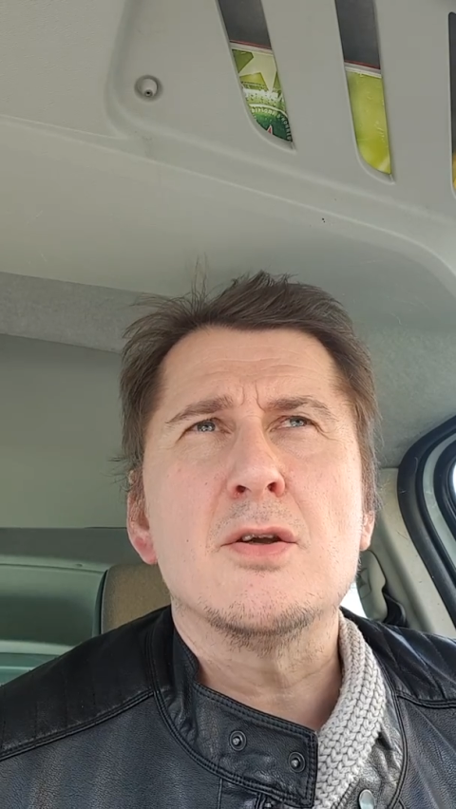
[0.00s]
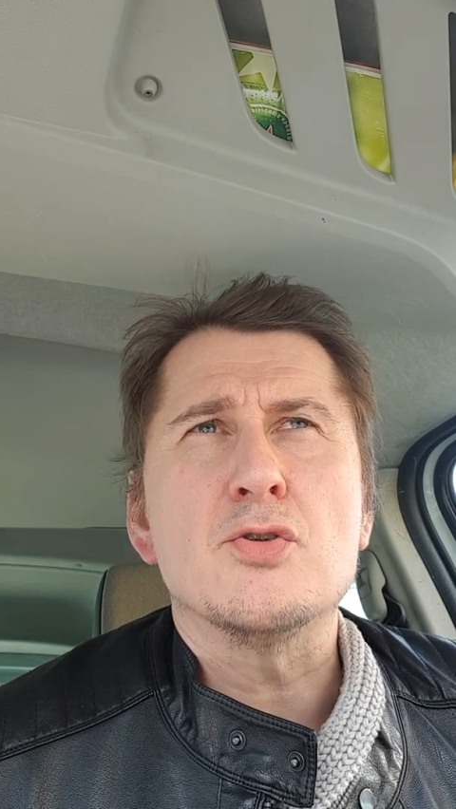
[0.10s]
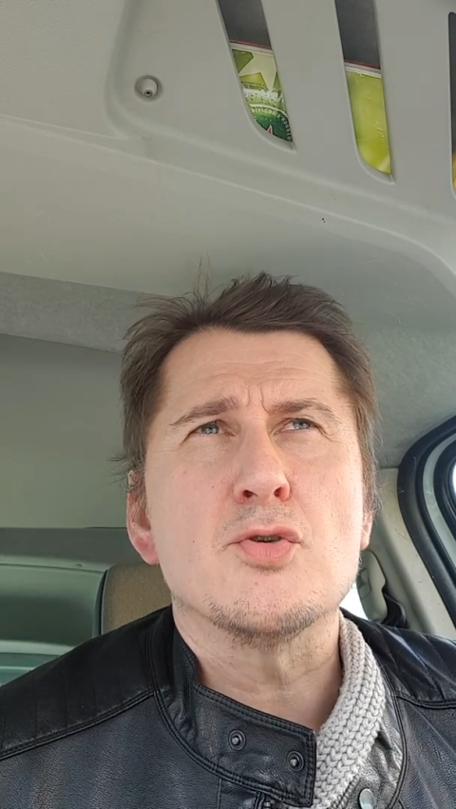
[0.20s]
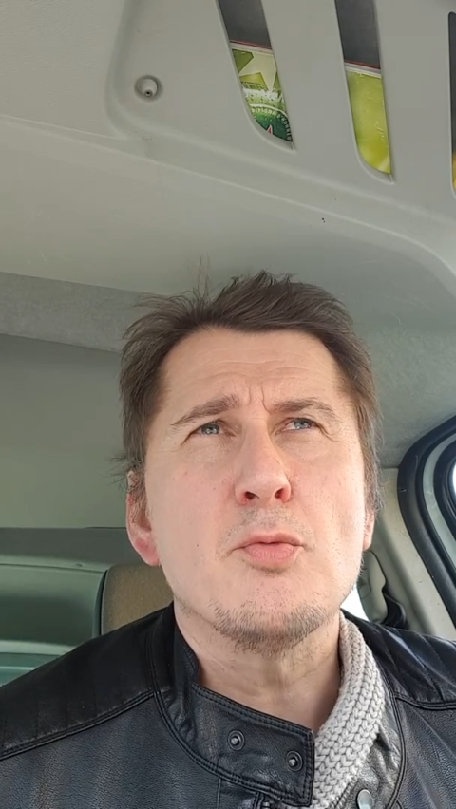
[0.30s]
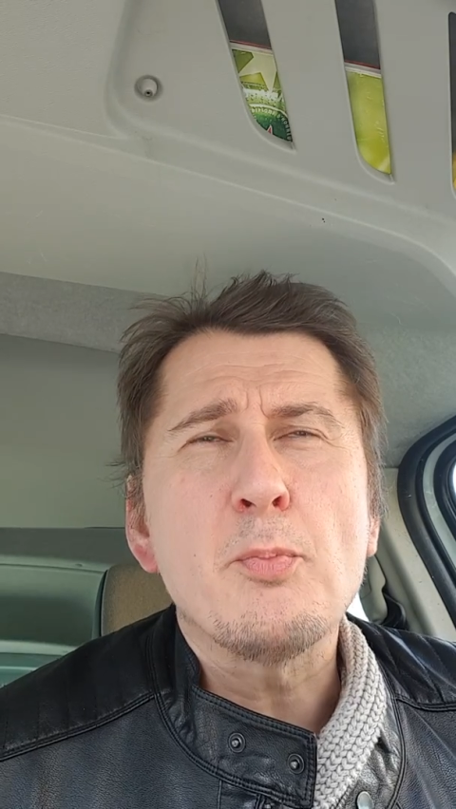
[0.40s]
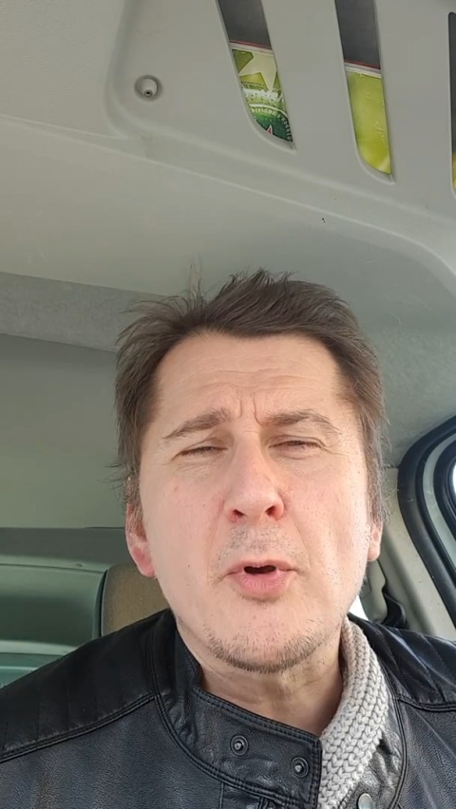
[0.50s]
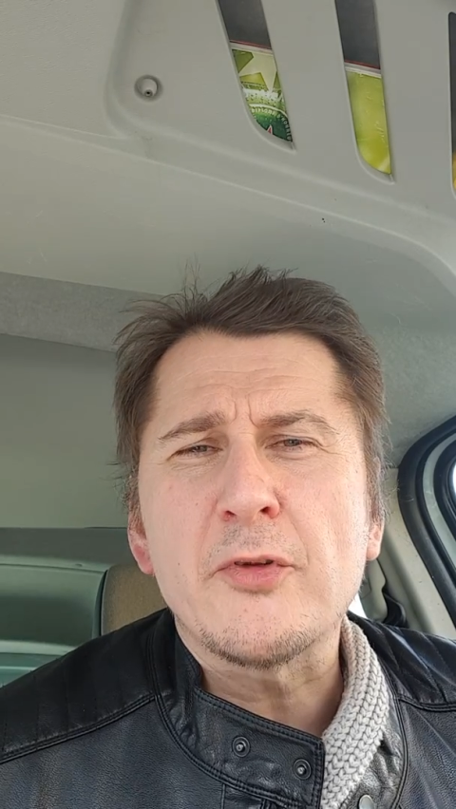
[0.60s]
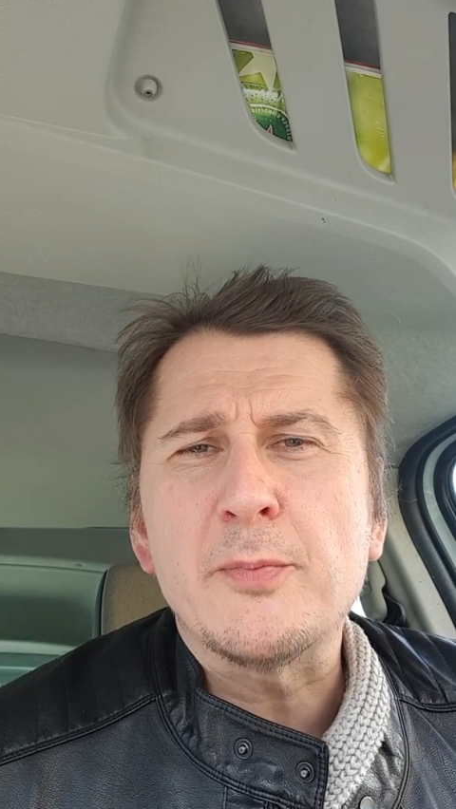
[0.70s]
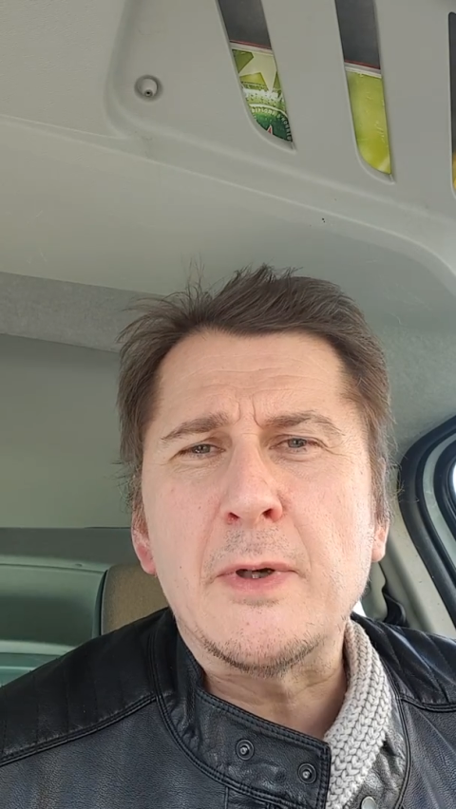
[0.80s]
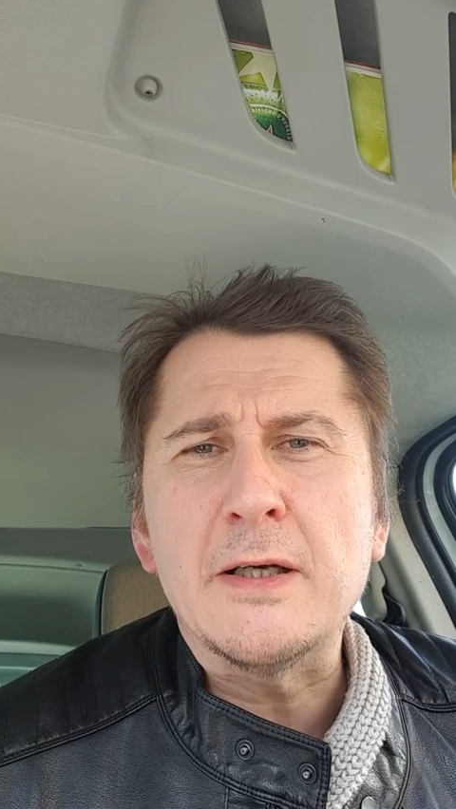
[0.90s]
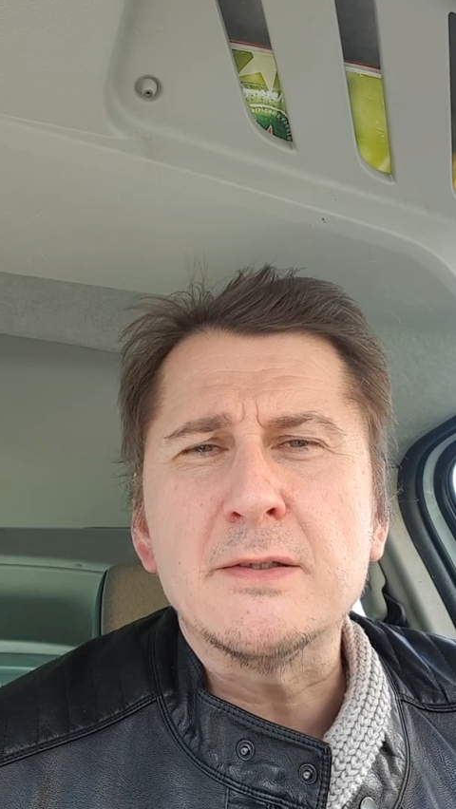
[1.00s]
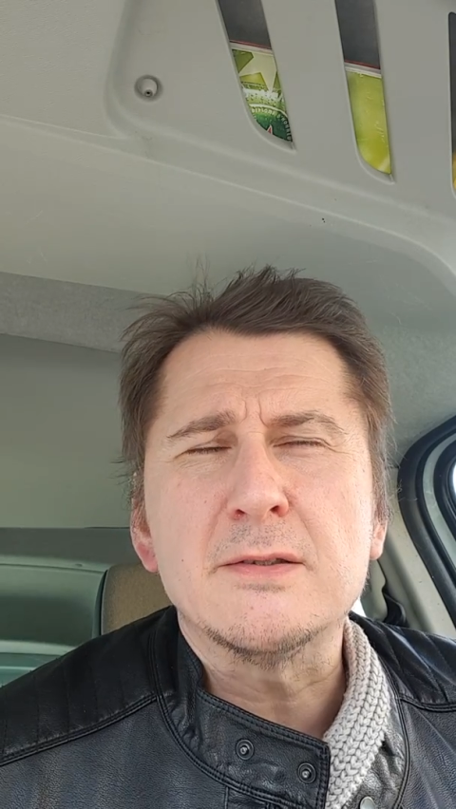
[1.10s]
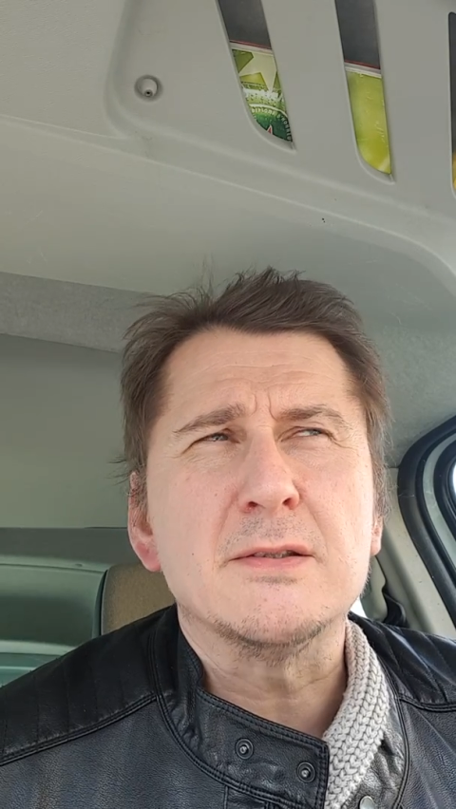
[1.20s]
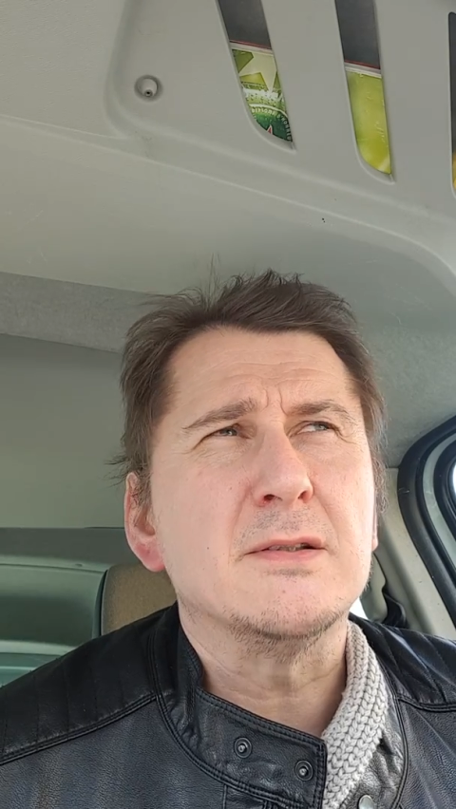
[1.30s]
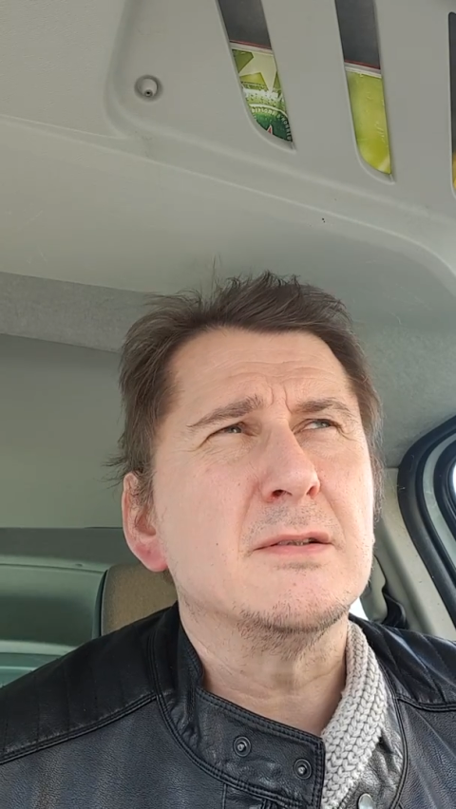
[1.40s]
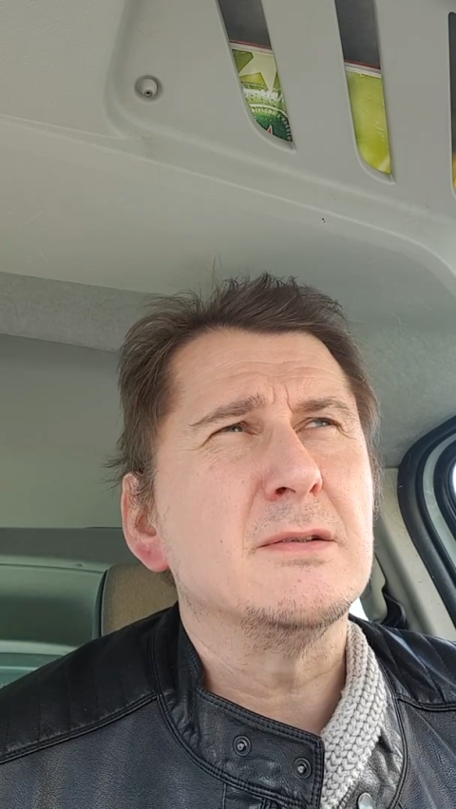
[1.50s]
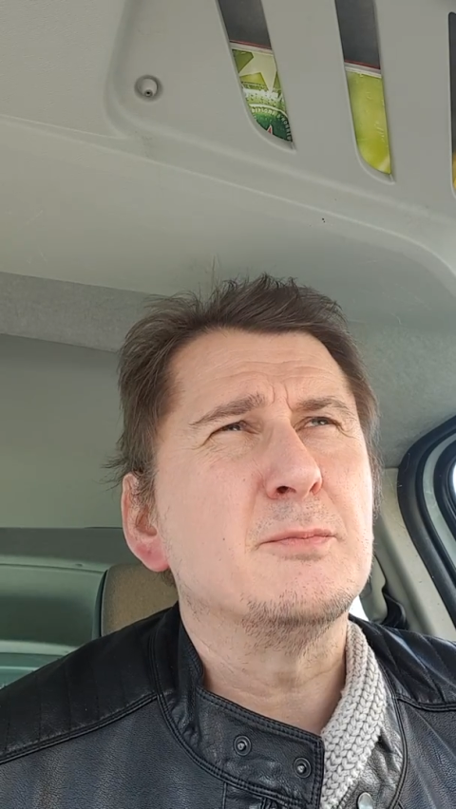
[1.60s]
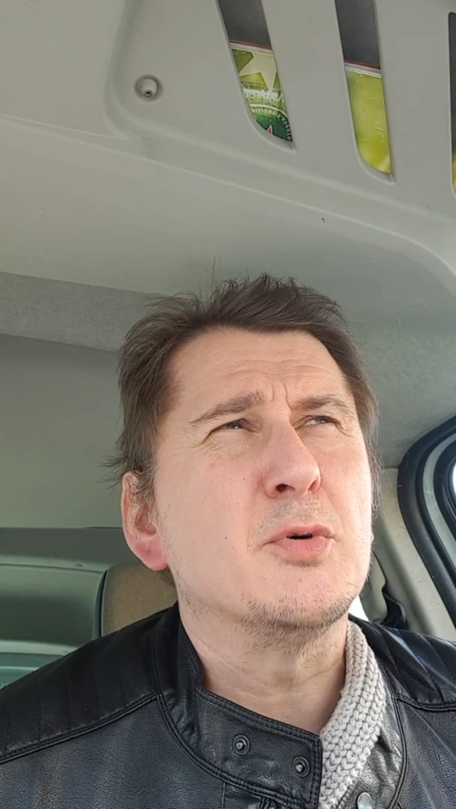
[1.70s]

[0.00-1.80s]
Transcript: Je ne pense pas. Euh,